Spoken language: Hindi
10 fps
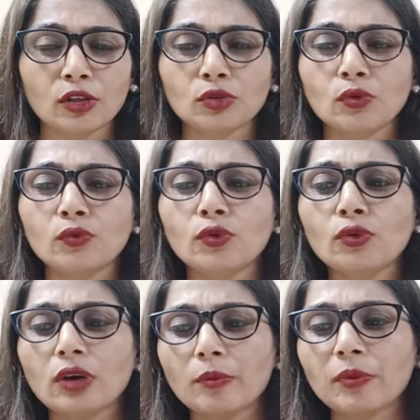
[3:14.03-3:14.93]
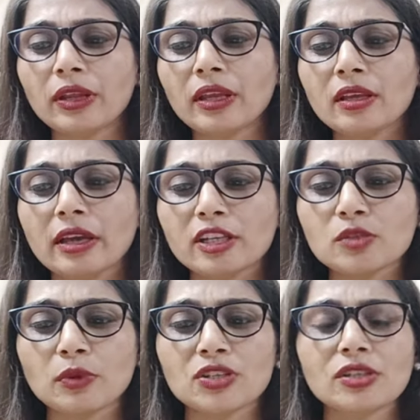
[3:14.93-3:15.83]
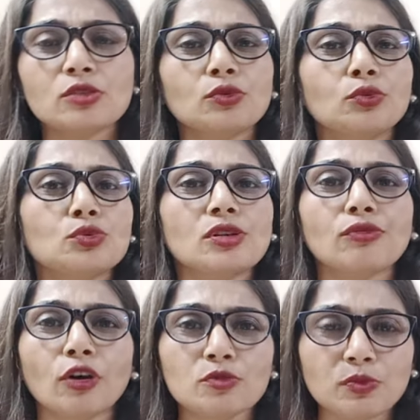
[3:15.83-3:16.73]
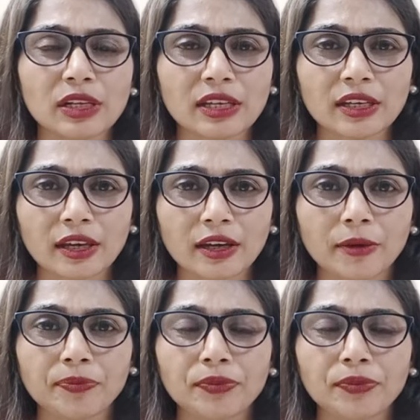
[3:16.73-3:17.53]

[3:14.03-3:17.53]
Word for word: तो वो अपने एक्सप्रेशंस को दूसरे फॉर्म्स में लेके आएगा